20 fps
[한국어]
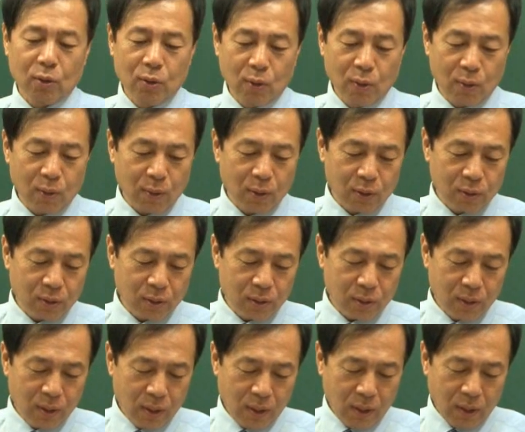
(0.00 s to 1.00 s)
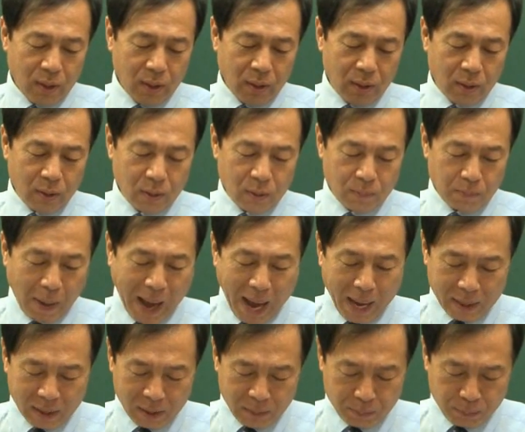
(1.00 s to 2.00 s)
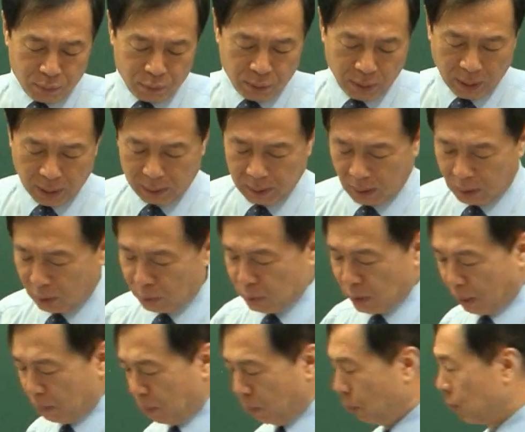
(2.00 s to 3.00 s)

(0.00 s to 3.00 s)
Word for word: 더 어떤 어, 많은 분류를 했다 그래서 한번